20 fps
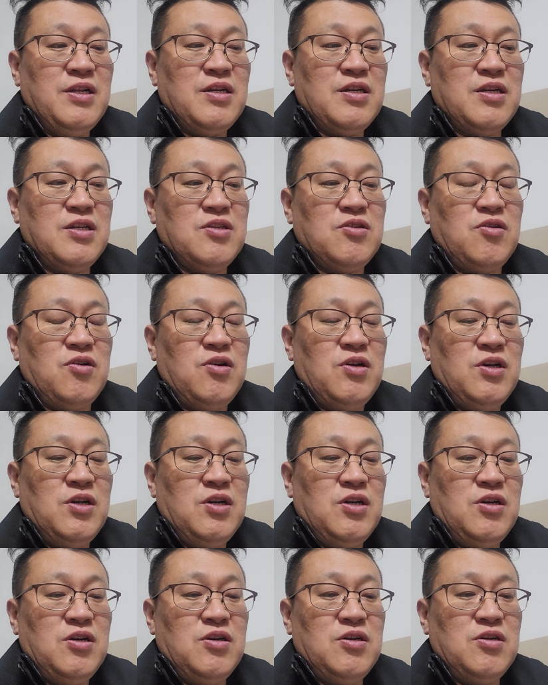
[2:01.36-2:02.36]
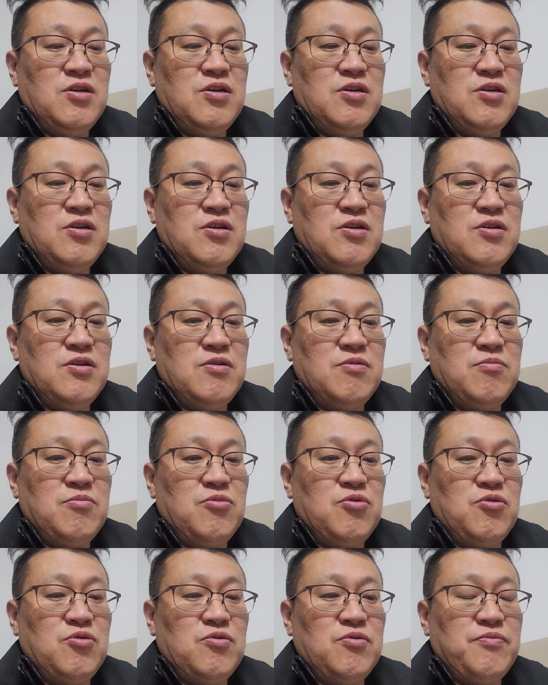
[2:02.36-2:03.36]
그래서 어,
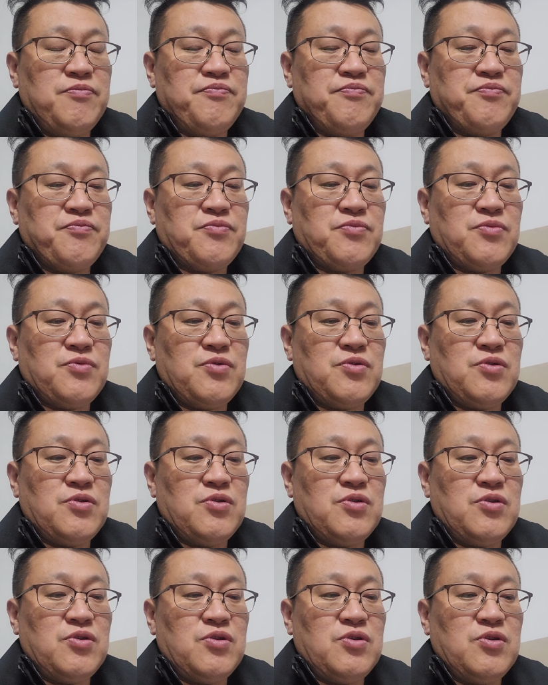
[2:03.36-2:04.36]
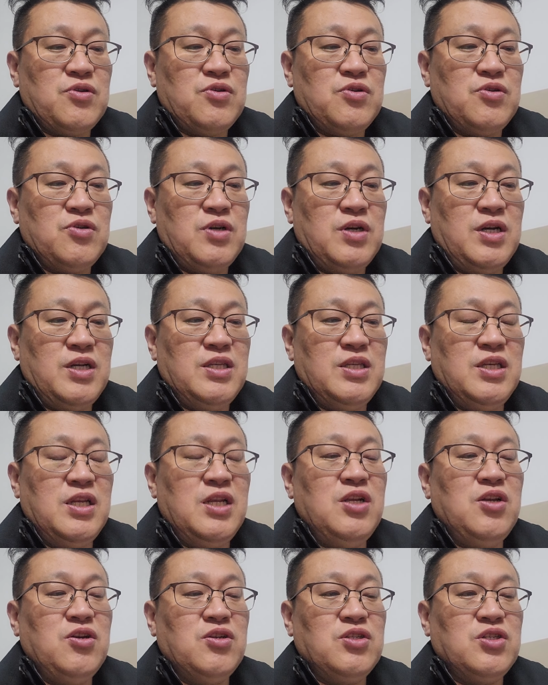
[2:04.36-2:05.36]
뭐한
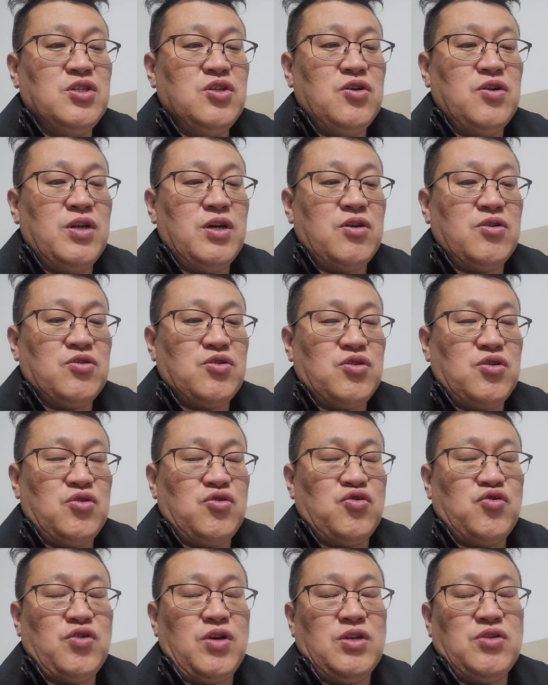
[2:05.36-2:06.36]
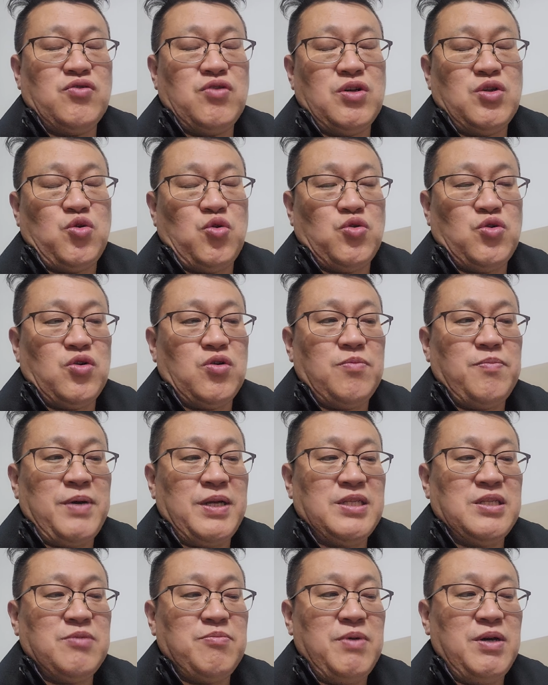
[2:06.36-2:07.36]
1년 2년에 걸쳐서 중간중간 조정은
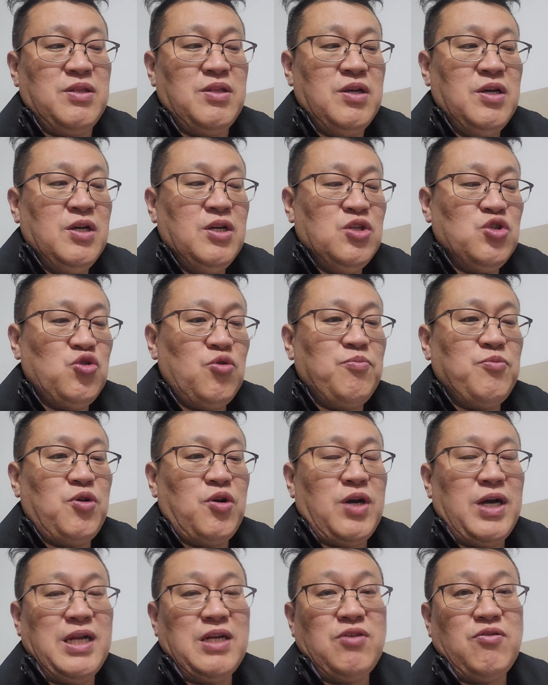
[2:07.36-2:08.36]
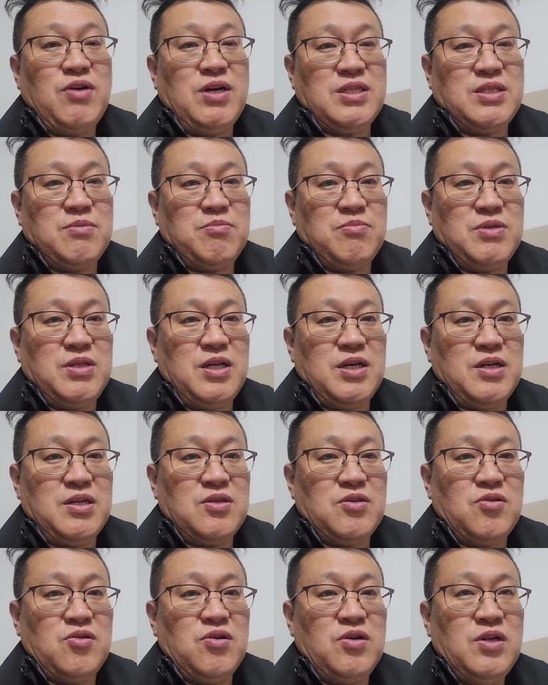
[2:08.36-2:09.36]
받지만 좀더갈것 같습니다.
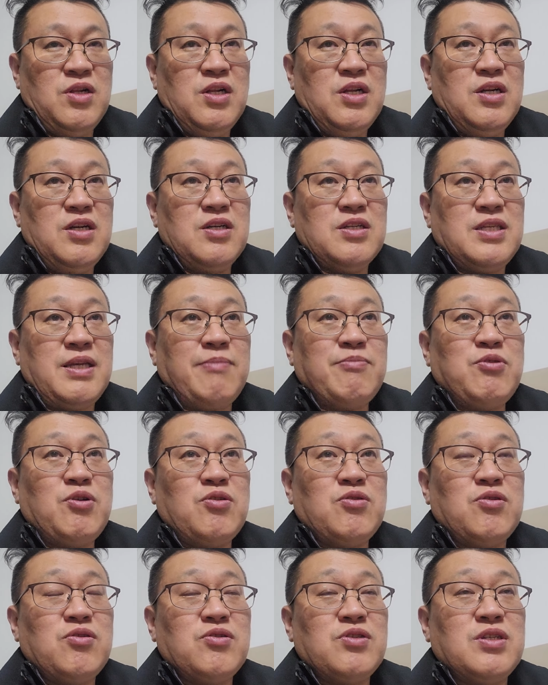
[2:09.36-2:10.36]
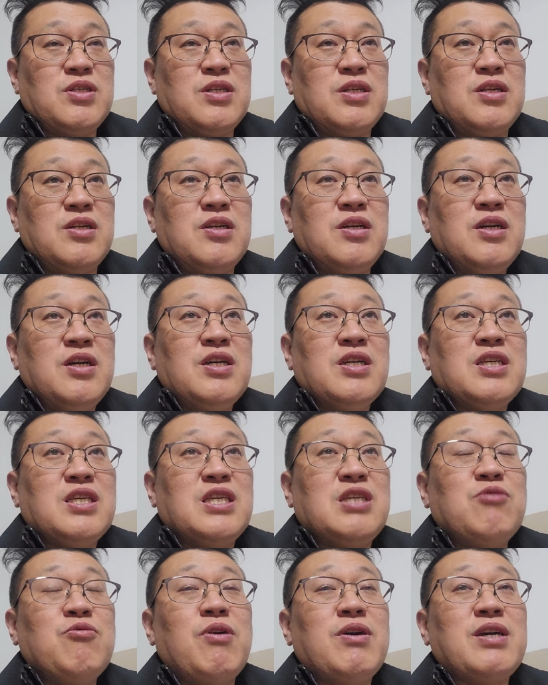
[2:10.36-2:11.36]
그래서 삼성전자를
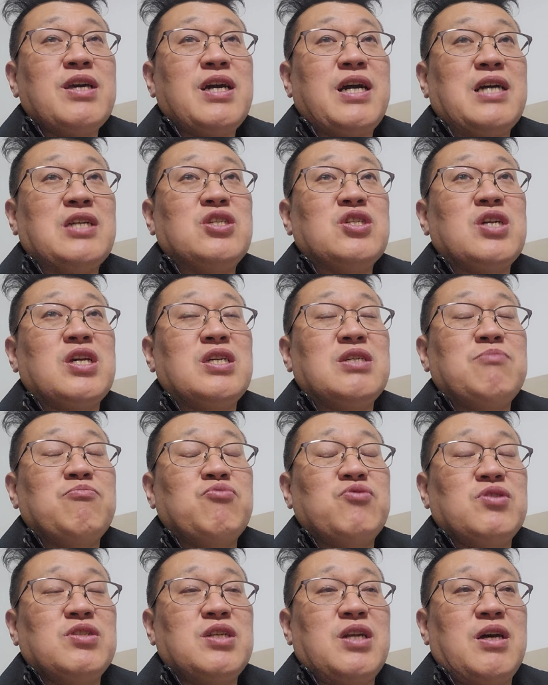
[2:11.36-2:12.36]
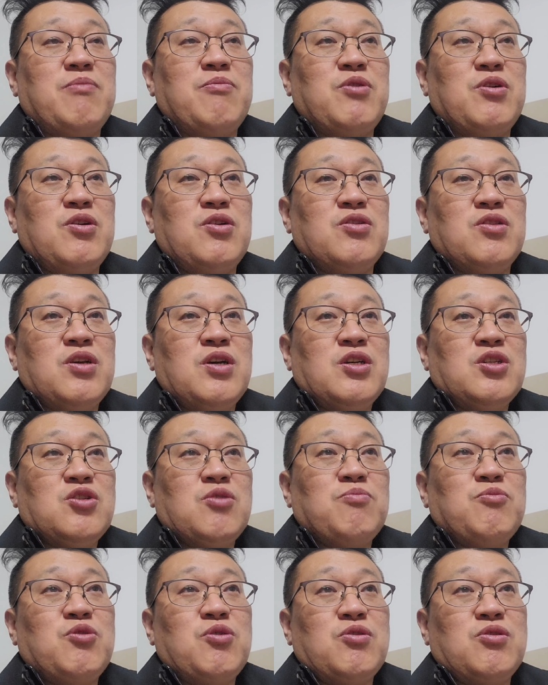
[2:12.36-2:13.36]
기왕에 가지고 계신 분이라면
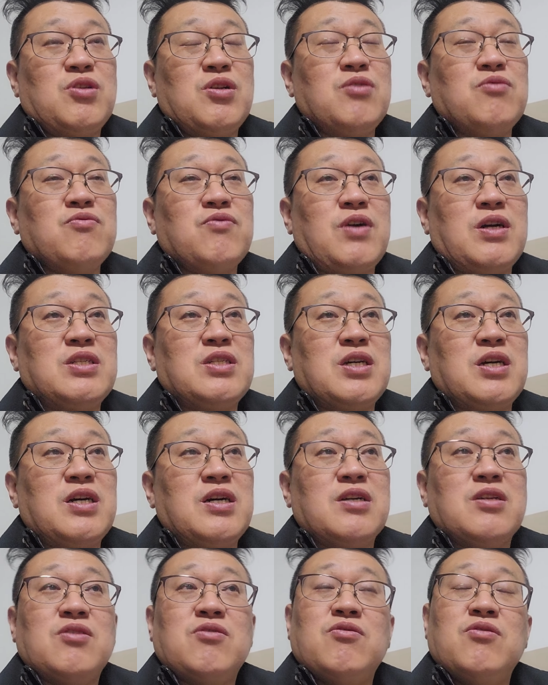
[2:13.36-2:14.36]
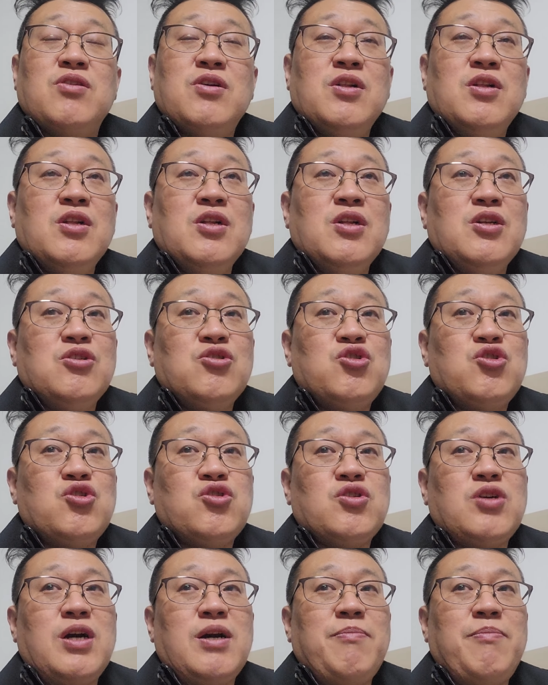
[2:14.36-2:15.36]
좀 더 들고 가자. 그리고
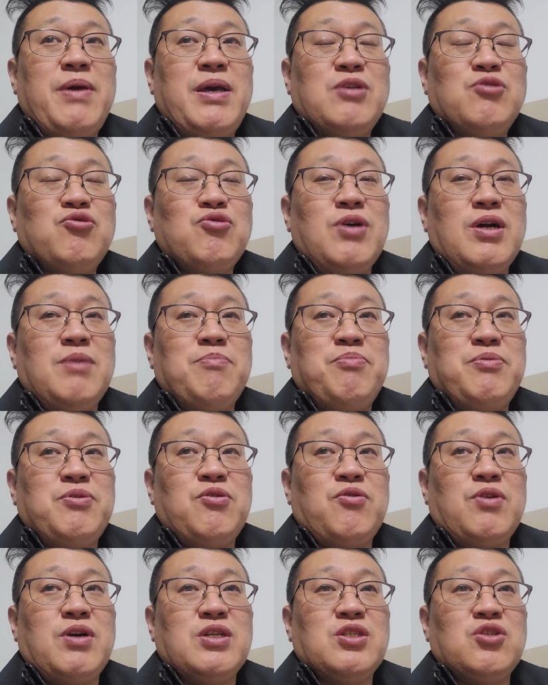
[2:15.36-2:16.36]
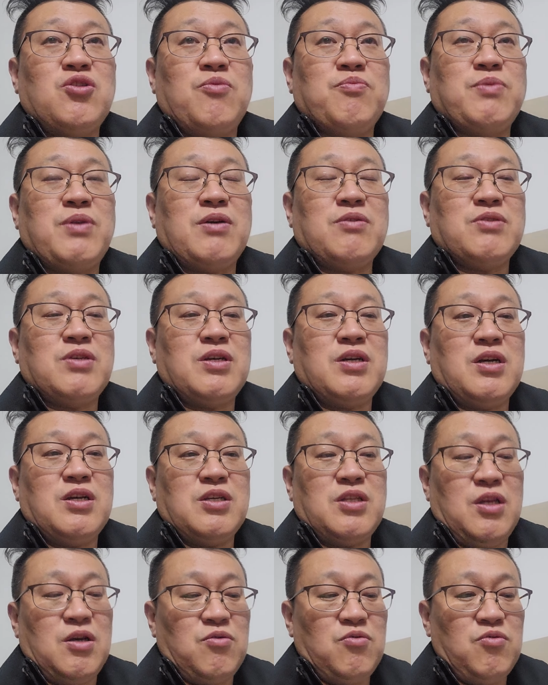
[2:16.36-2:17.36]
추가 매수할 필요까지는 없다고
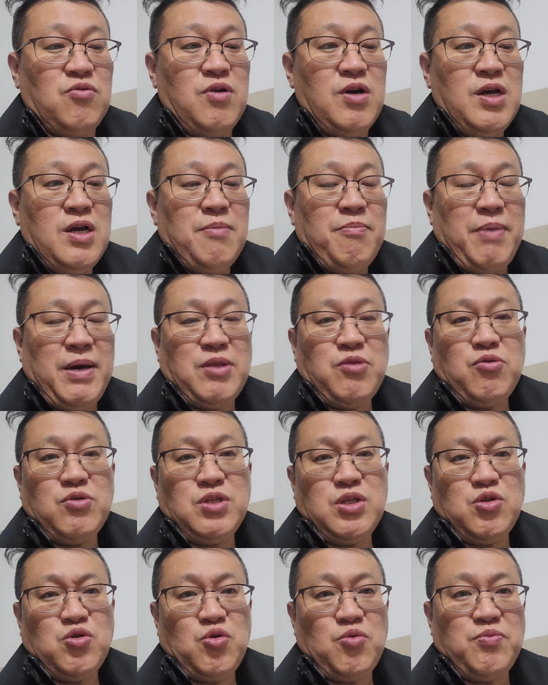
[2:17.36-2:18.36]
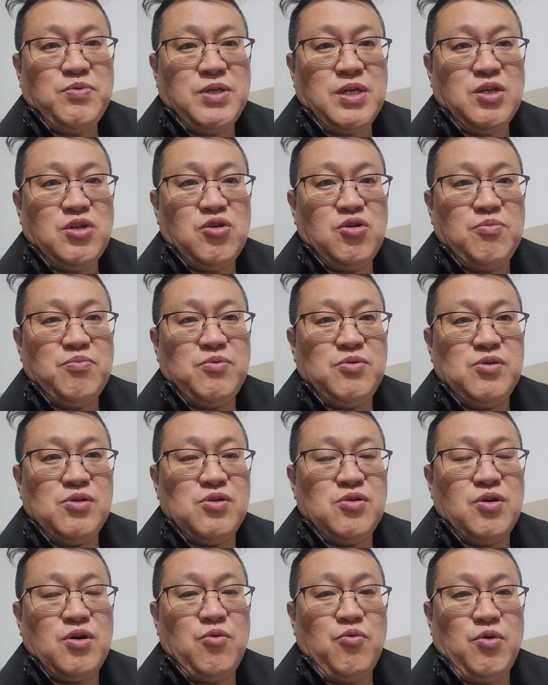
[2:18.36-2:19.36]
생각이 되고 반도체 소부장
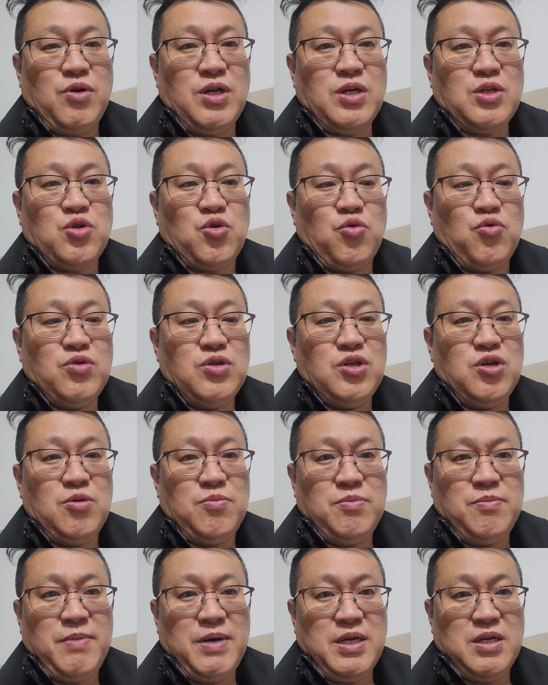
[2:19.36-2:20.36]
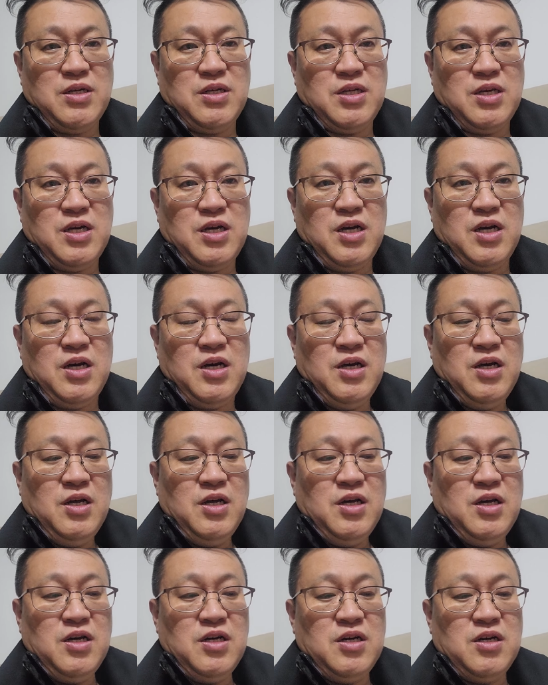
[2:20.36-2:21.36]
기업들 중에 워낙 좋은 기업이 많으니까
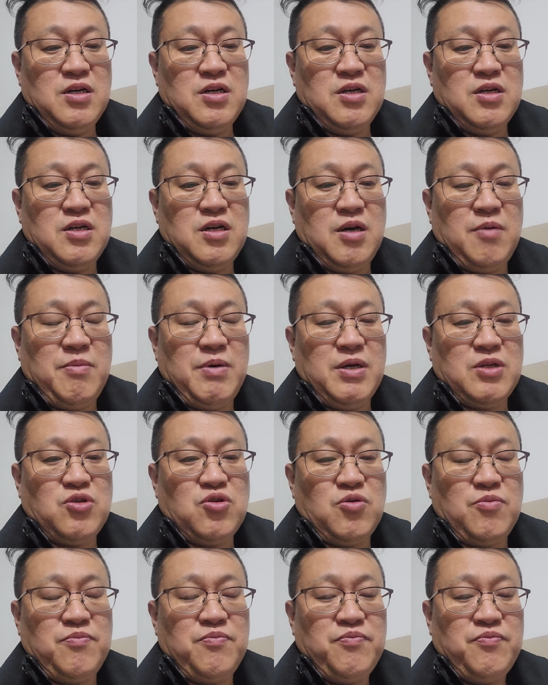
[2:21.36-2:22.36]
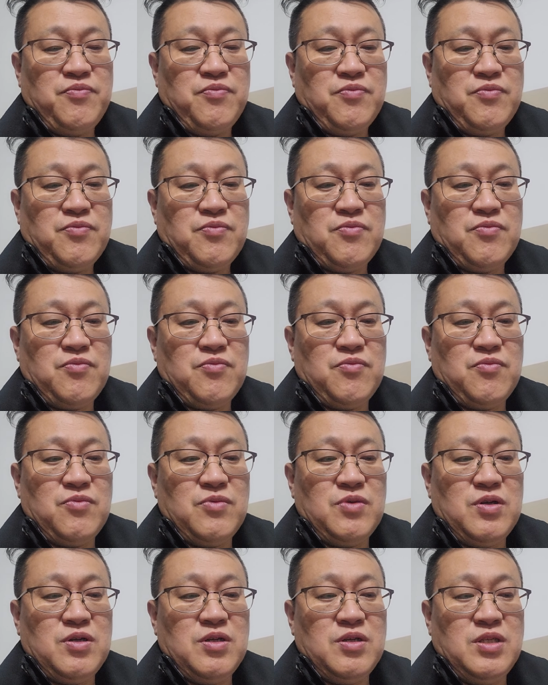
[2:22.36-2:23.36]
어, 아마 좀
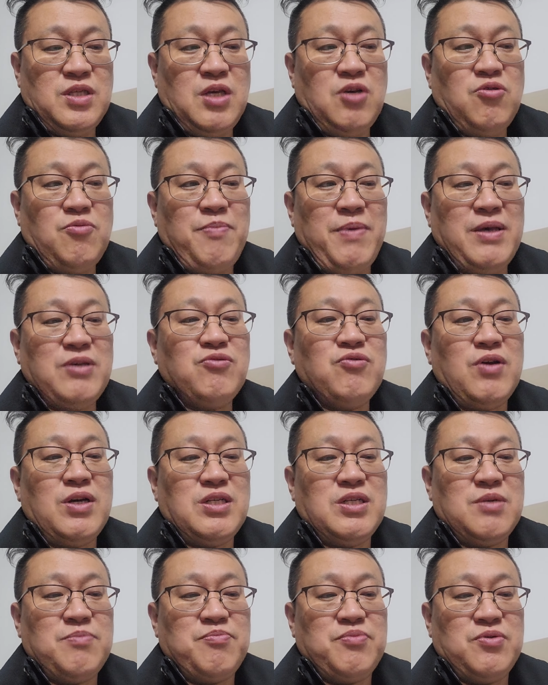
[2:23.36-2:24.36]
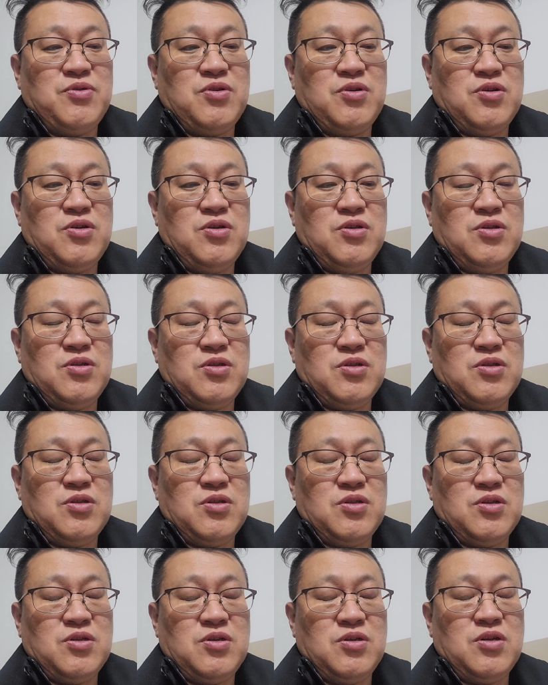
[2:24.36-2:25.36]
음, 새로 매수하실 분들은
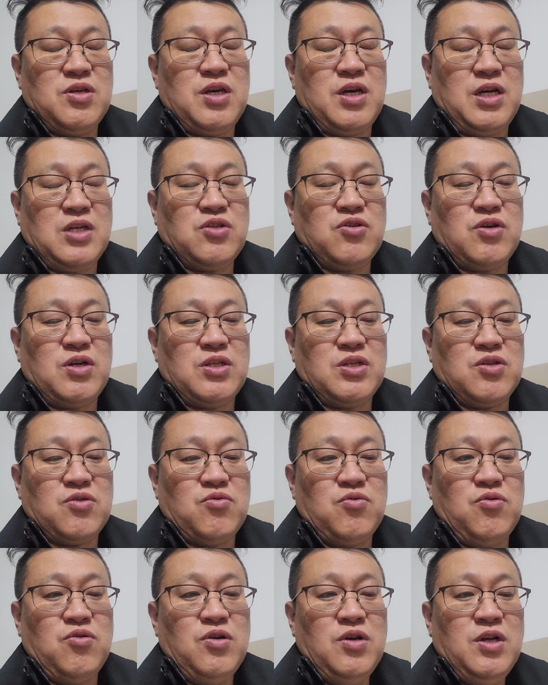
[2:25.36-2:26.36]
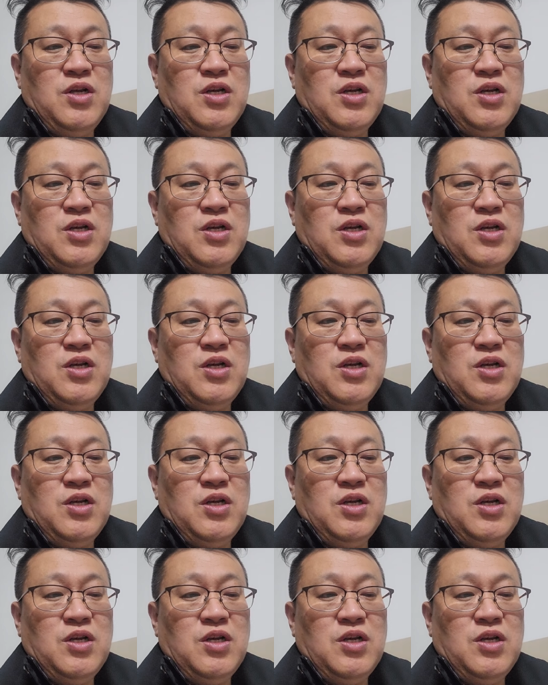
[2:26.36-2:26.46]
음, 그렇게 가져가시고